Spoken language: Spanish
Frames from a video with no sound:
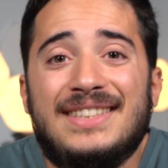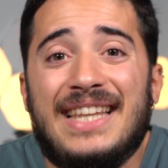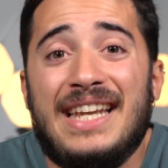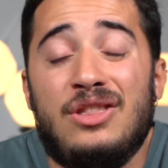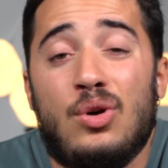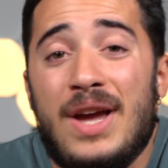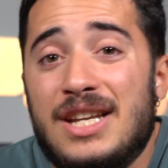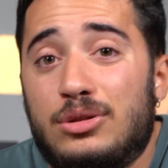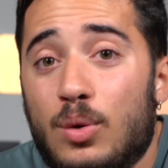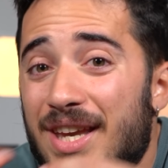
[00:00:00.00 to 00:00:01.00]
teniendo
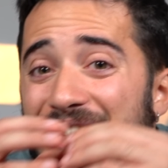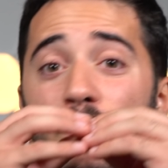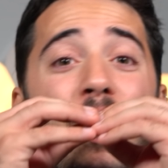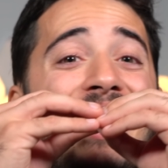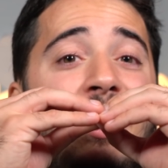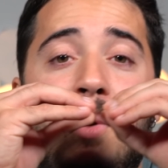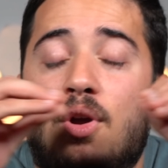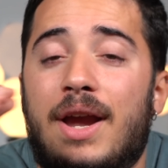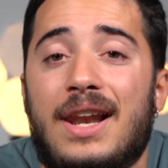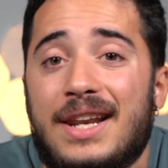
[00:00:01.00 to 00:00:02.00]
esto igual de
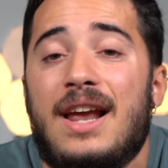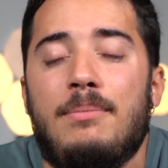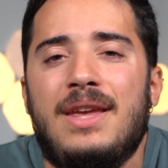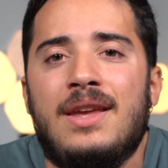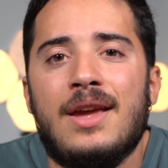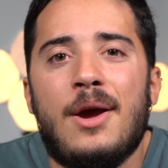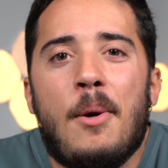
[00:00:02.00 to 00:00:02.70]
bueno que el Realme,